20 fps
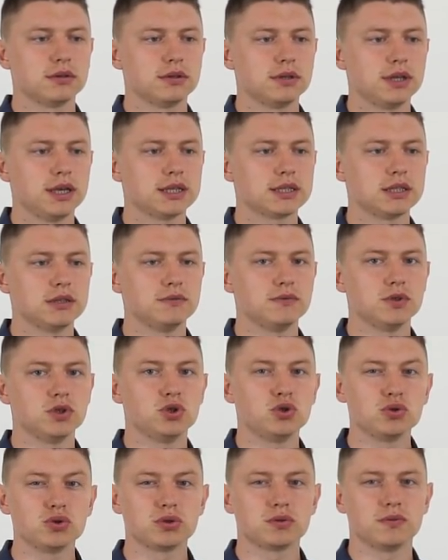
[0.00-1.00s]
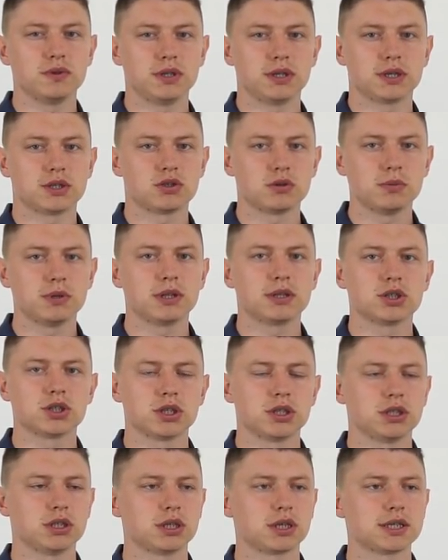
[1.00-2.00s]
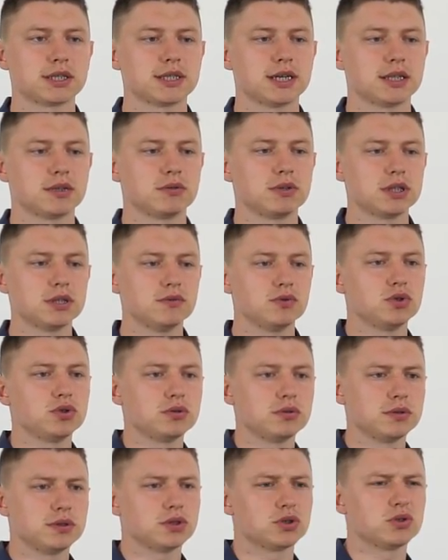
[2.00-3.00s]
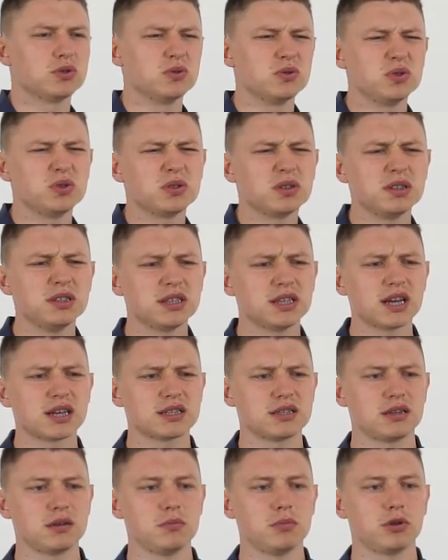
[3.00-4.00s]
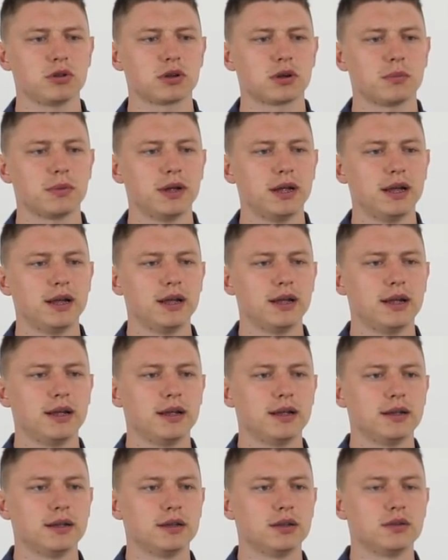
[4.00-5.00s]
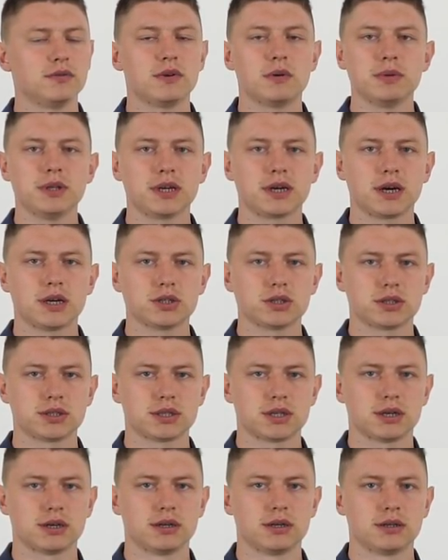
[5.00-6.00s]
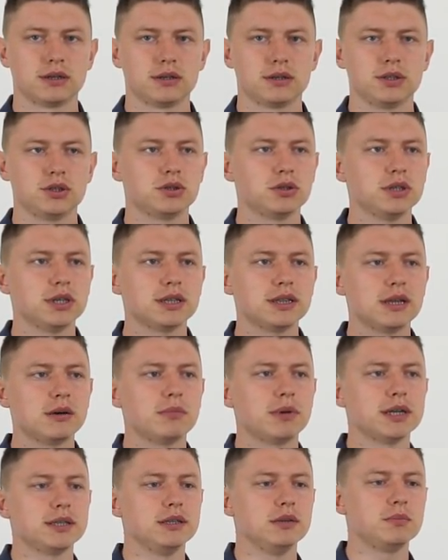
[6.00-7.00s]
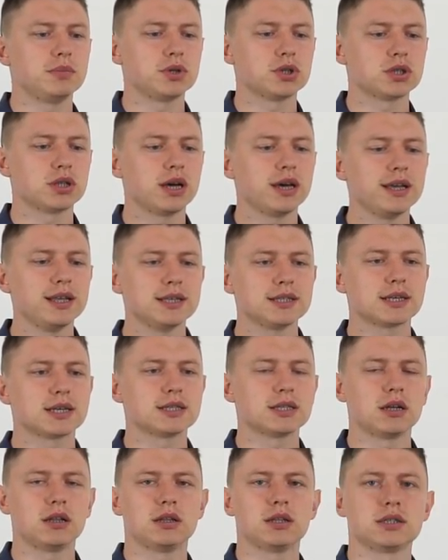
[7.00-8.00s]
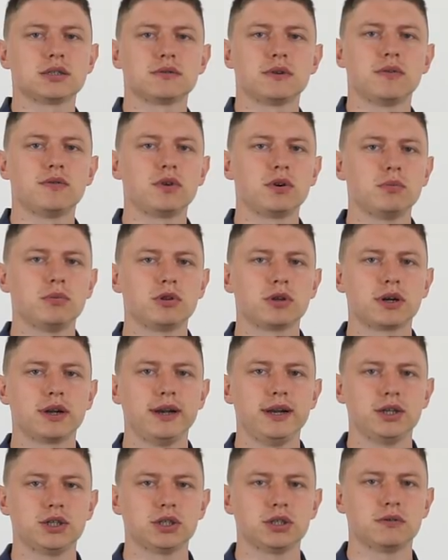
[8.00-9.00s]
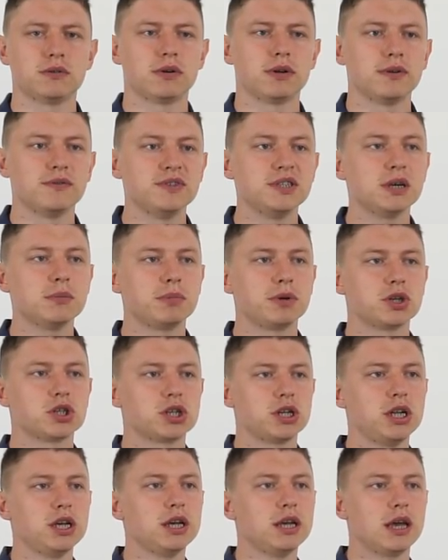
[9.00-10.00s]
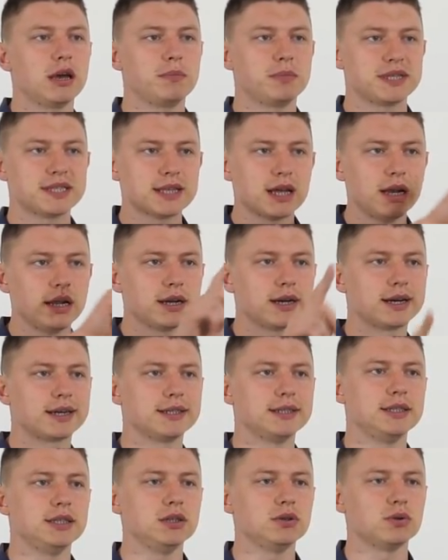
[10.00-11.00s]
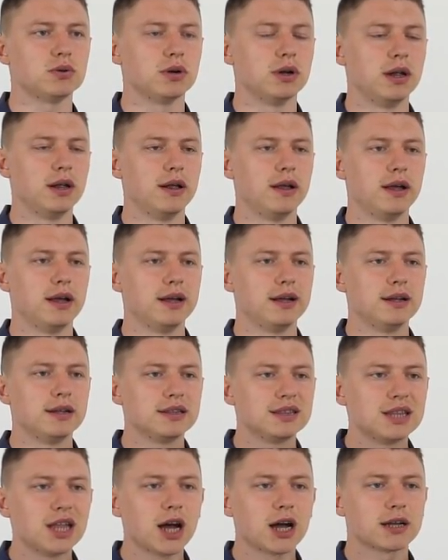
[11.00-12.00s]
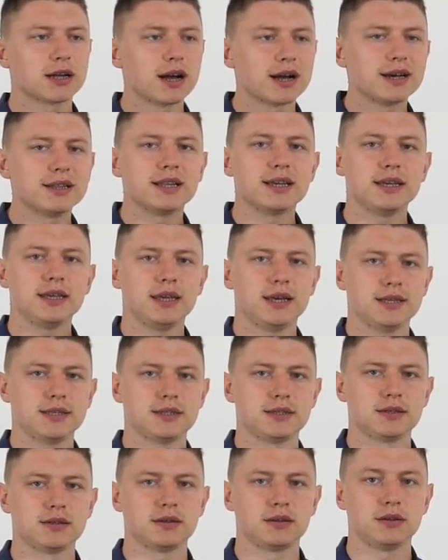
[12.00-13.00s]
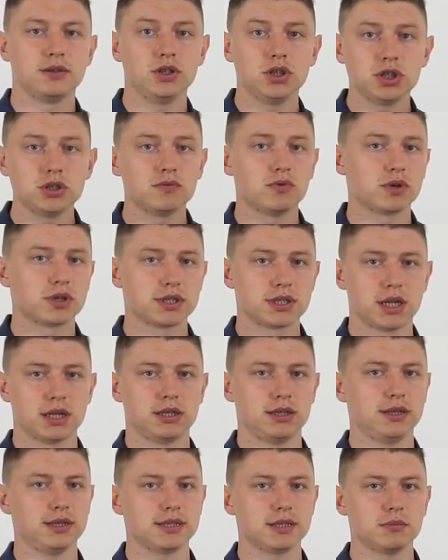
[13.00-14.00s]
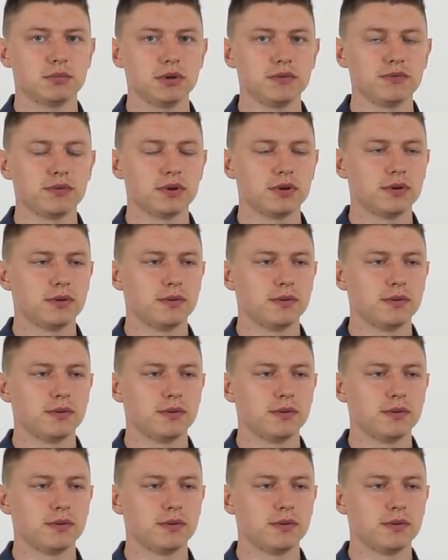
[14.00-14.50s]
если вы чувствуете, особенно это женщин касается, вот если вы чувствуете, что ну что-то не так с ребенком, вам не кажется. Еще ни одна мать не пришла и не сказала на своего ребенка лишнего. Все пришли и описали картину так, как она есть. Ничего, кстати, не забыв